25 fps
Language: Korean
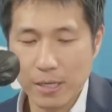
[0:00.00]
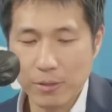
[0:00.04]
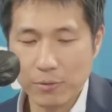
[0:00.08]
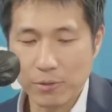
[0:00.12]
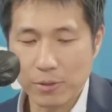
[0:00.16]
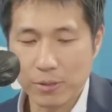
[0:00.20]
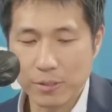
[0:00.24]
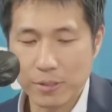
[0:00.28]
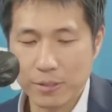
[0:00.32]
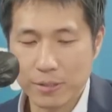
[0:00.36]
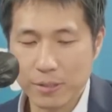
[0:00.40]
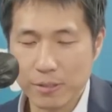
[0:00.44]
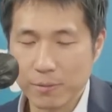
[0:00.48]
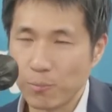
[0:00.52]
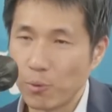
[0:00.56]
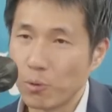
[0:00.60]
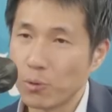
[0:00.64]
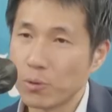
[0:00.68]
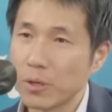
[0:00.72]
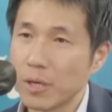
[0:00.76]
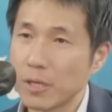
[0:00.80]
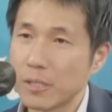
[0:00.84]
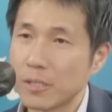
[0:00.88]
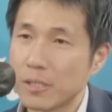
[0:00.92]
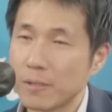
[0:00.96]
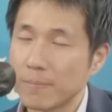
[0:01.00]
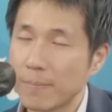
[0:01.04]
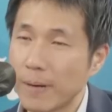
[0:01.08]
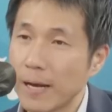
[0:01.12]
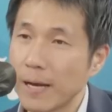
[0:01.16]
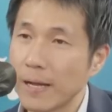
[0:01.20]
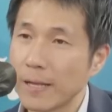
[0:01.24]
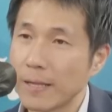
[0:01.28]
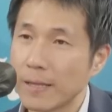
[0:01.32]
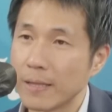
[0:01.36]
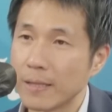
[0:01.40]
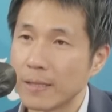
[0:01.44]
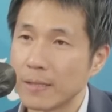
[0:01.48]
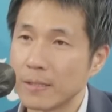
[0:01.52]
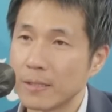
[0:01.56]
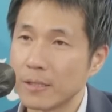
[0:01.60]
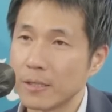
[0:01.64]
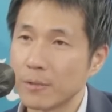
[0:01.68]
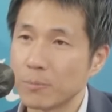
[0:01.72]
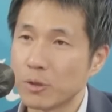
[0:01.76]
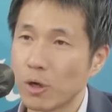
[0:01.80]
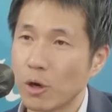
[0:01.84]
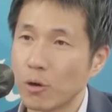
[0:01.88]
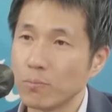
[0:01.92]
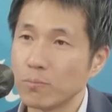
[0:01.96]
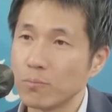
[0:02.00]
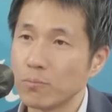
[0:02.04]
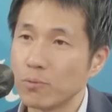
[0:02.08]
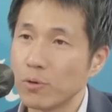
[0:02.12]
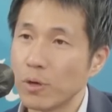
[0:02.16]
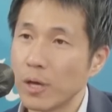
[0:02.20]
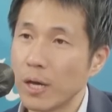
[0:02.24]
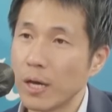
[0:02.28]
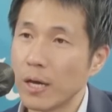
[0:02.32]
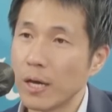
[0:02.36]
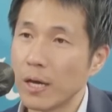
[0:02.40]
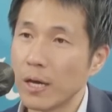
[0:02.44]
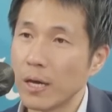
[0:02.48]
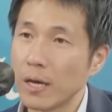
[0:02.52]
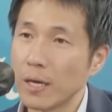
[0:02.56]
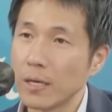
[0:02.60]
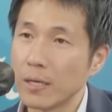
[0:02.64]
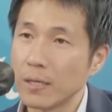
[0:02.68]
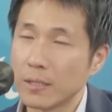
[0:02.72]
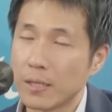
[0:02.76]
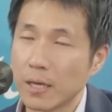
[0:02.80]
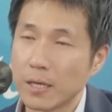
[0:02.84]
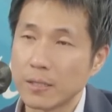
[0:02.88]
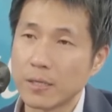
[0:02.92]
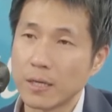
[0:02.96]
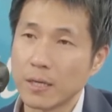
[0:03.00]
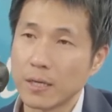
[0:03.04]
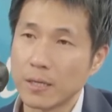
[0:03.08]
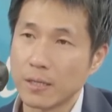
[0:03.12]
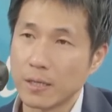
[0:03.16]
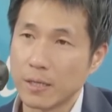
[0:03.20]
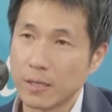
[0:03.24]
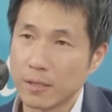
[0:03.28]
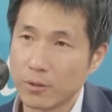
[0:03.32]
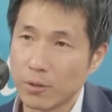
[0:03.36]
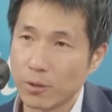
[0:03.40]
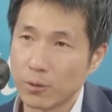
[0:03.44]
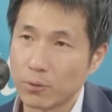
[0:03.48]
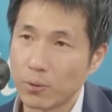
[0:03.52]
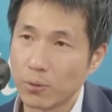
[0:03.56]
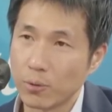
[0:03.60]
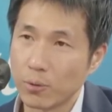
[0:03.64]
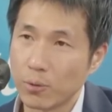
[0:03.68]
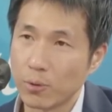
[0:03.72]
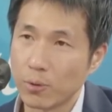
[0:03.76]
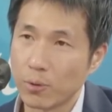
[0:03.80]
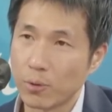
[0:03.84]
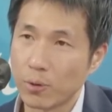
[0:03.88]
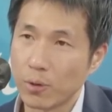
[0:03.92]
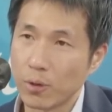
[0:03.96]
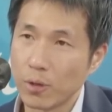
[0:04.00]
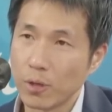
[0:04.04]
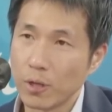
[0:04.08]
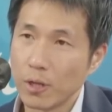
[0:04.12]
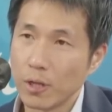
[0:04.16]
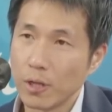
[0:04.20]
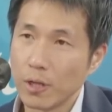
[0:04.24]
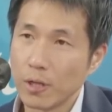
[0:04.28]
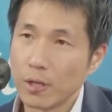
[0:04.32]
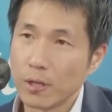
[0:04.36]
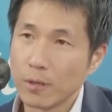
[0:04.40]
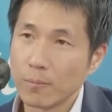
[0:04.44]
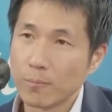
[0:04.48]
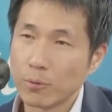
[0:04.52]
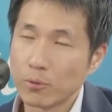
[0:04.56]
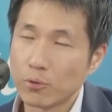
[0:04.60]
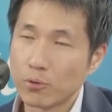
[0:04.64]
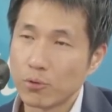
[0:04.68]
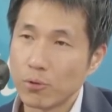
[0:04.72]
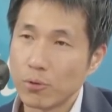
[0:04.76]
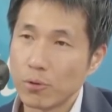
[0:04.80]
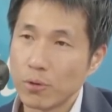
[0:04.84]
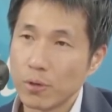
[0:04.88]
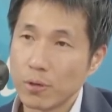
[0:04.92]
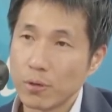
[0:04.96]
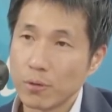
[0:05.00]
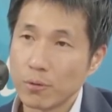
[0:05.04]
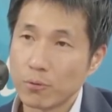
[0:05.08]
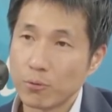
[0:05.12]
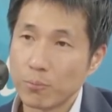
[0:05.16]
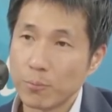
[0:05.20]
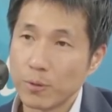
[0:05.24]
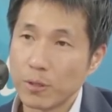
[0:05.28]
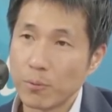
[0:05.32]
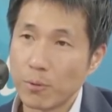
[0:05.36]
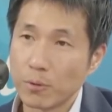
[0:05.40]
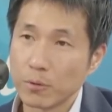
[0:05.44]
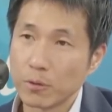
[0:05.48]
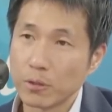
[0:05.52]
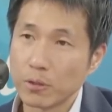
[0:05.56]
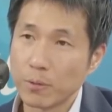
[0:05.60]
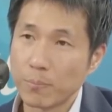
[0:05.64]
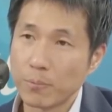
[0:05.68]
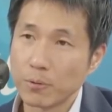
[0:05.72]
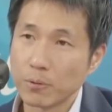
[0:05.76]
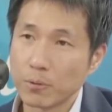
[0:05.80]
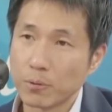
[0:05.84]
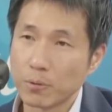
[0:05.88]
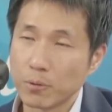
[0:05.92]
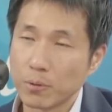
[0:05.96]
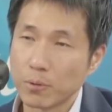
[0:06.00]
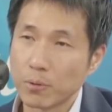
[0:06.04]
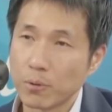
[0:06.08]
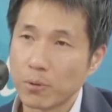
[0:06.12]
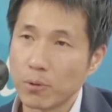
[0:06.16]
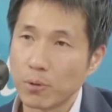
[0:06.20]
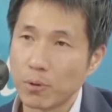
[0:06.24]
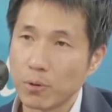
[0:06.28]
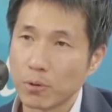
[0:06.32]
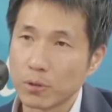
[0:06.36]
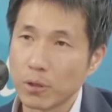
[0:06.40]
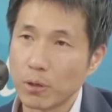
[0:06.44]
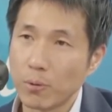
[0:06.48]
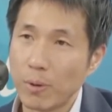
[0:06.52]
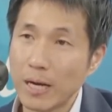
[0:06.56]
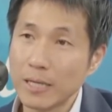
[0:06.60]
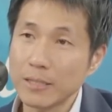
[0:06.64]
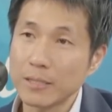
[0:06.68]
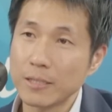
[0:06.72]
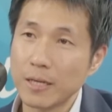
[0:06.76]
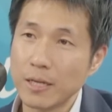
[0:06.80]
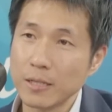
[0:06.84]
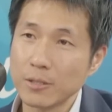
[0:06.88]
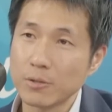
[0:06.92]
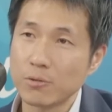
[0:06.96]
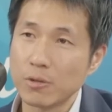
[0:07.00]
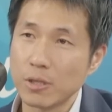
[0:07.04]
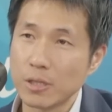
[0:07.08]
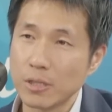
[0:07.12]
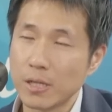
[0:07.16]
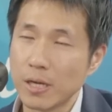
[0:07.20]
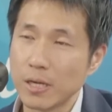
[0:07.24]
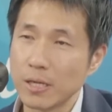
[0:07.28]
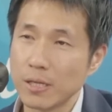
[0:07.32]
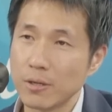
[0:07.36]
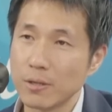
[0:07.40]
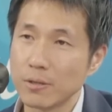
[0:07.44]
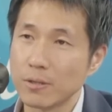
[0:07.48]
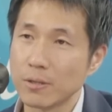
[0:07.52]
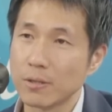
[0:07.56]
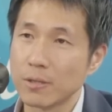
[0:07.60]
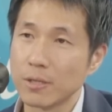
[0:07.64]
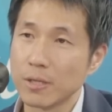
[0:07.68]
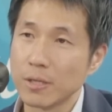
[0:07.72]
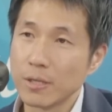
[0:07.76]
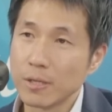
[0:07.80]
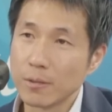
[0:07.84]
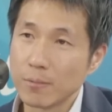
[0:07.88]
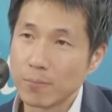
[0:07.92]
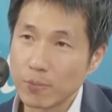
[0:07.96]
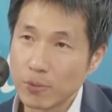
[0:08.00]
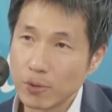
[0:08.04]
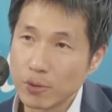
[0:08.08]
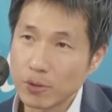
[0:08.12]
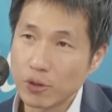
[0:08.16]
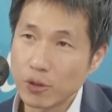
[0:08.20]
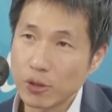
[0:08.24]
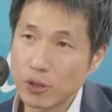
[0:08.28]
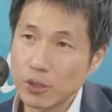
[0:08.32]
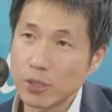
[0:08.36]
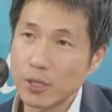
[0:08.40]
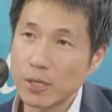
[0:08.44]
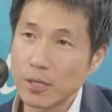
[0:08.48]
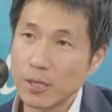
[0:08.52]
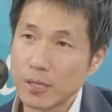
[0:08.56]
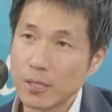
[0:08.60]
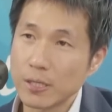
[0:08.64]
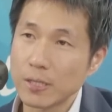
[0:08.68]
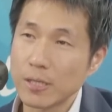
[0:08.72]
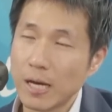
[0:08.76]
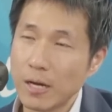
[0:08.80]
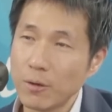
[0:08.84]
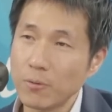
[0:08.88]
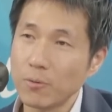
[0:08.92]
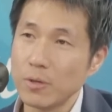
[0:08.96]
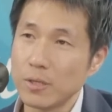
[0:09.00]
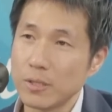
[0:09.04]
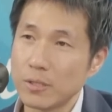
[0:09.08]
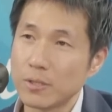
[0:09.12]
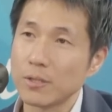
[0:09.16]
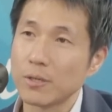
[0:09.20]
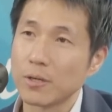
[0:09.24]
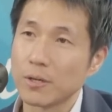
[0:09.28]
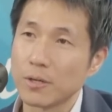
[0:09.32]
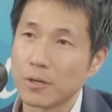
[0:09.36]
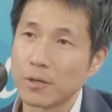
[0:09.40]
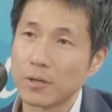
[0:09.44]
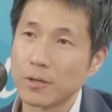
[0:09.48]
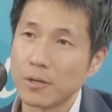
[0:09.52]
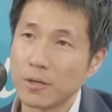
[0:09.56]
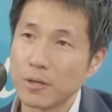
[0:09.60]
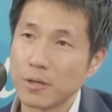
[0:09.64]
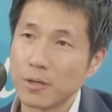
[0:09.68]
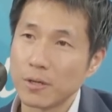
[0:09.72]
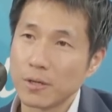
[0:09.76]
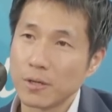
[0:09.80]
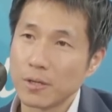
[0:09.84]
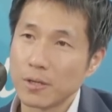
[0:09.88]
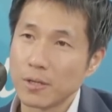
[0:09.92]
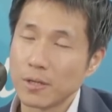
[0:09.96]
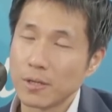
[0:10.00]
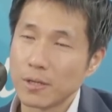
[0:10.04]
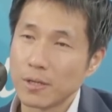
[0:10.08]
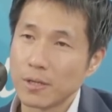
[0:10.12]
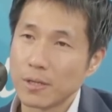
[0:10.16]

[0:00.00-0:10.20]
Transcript: 있을지는 모르겠지만 지금 정부의 이 대책에 대해서도 뭐 주호영 국민의 원내대표도 그렇고 더 확대할 수도 있다 이런 뭐 취지의 얘기는 그러니까 하고 있어요. 기껏해야 이렇게